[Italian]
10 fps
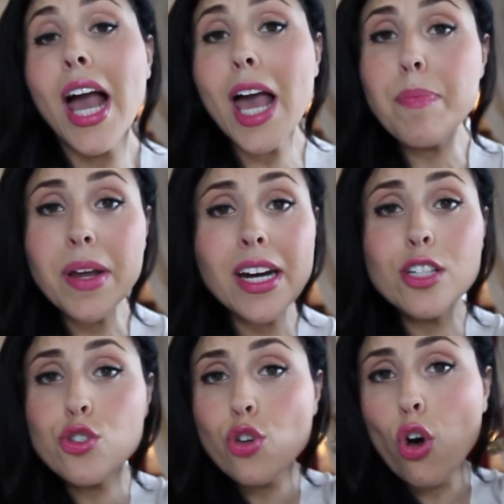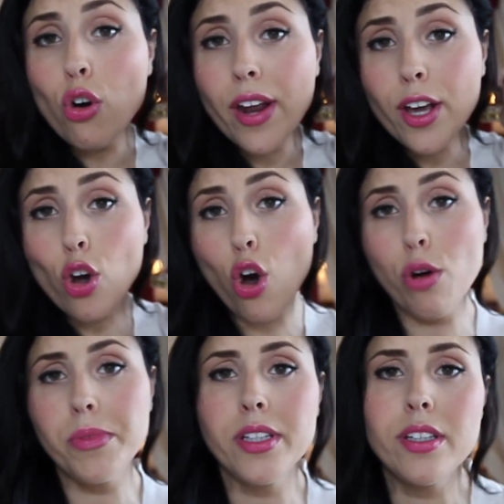e per le zone,
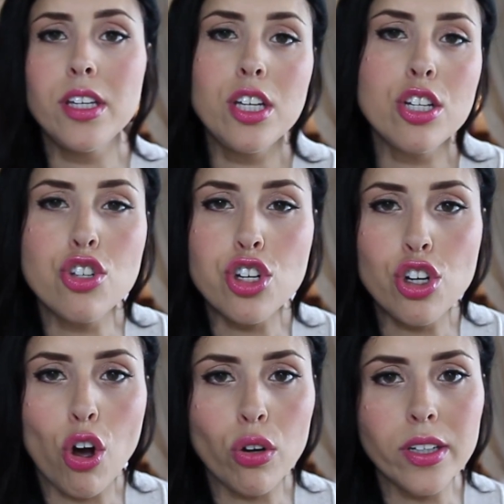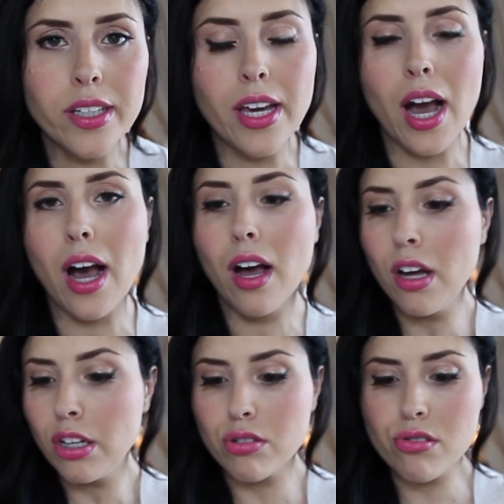gomiti, ginocchia,
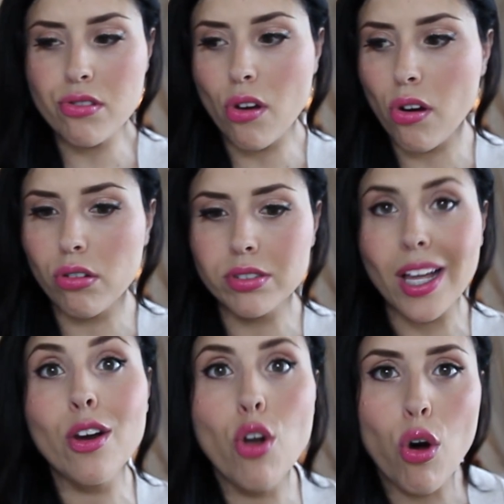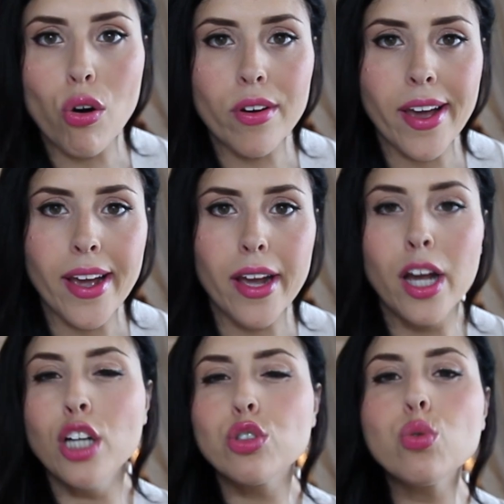non so, tallone,
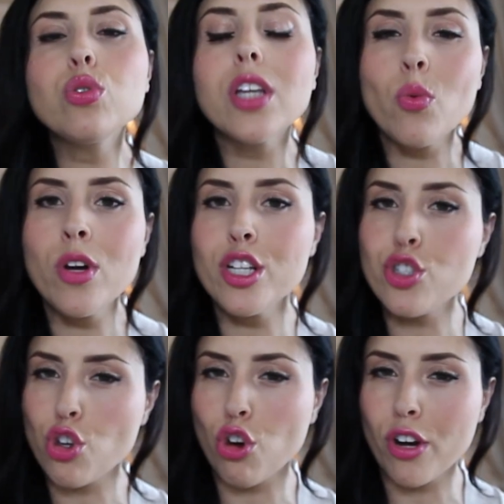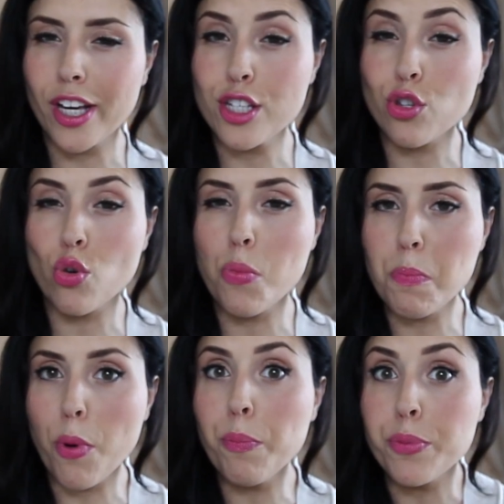tutte quelle zone che sono
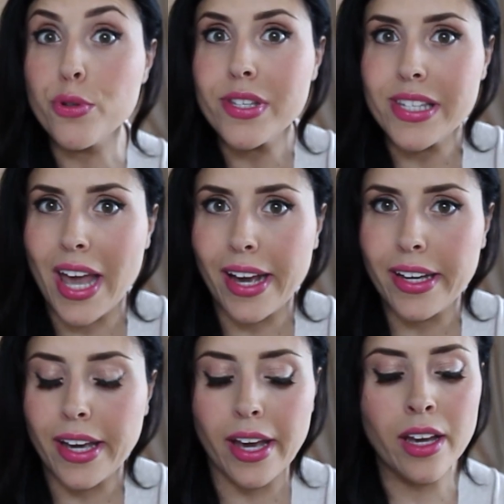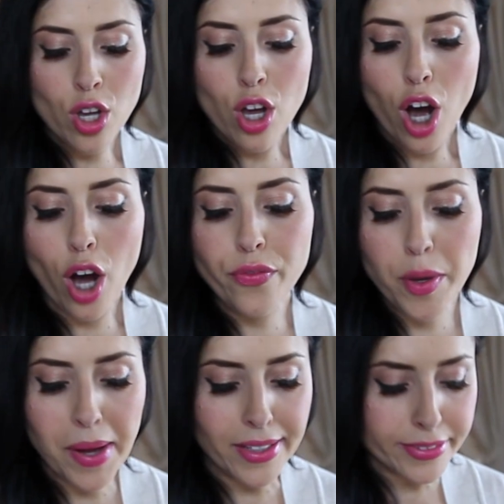un po' più secche.
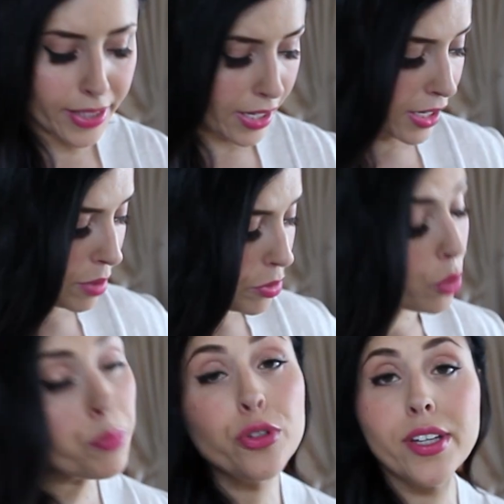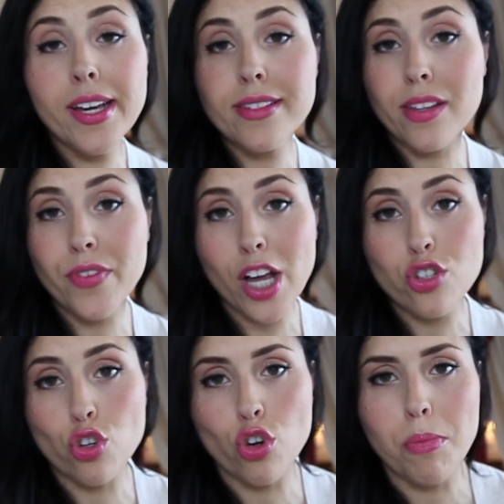Ovviamente nel mio beauty case da
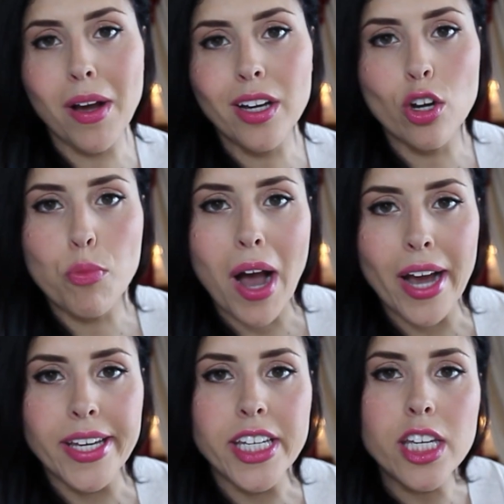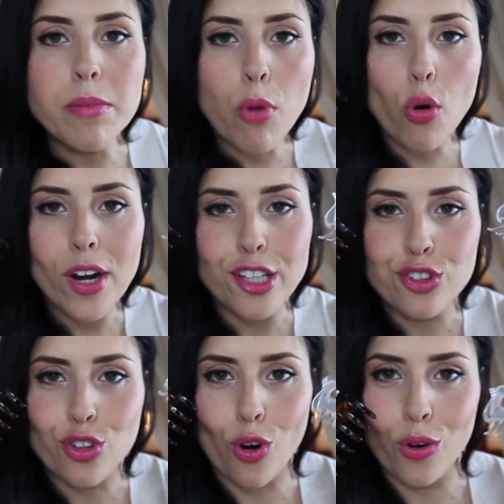viaggio non mancano mai i
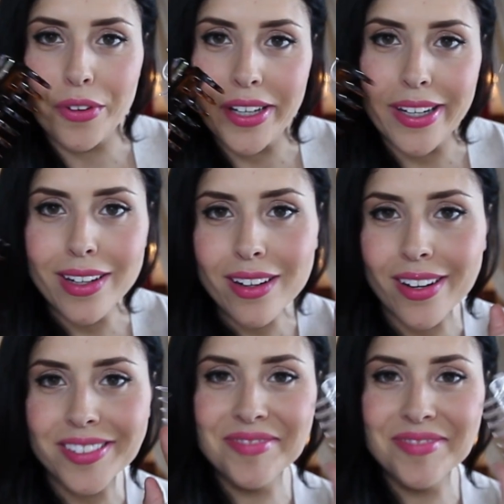mollettoni,